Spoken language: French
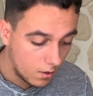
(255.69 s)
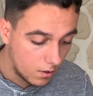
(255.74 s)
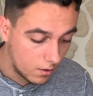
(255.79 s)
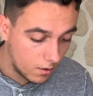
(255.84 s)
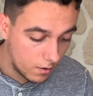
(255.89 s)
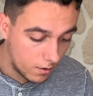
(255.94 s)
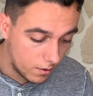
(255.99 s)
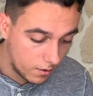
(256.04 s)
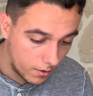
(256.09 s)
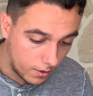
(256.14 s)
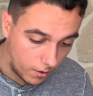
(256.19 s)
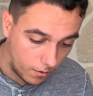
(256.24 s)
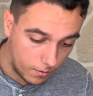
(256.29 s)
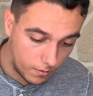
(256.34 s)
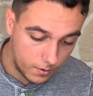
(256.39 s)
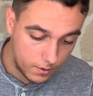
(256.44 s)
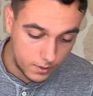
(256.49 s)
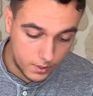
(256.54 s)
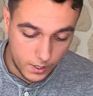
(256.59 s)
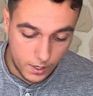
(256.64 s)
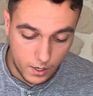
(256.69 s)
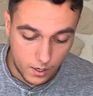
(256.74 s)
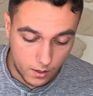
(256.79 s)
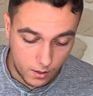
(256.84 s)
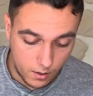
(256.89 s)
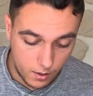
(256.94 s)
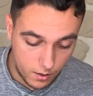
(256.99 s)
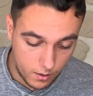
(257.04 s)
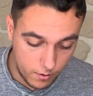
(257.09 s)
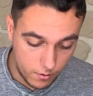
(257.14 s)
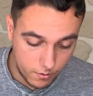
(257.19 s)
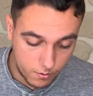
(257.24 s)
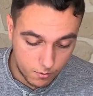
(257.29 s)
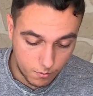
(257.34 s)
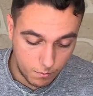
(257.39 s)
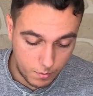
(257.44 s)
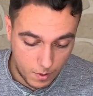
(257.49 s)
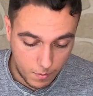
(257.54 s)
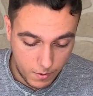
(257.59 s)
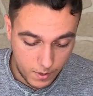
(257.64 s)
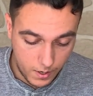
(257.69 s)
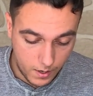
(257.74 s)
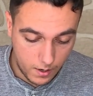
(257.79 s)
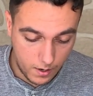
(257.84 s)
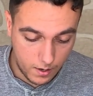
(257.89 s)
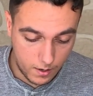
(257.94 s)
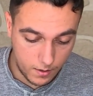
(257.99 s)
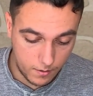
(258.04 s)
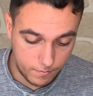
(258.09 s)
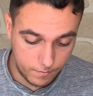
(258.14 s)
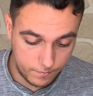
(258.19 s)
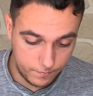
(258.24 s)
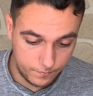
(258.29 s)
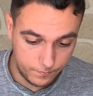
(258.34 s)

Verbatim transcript: Euh, non, celles-là, elles ne sont pas belles.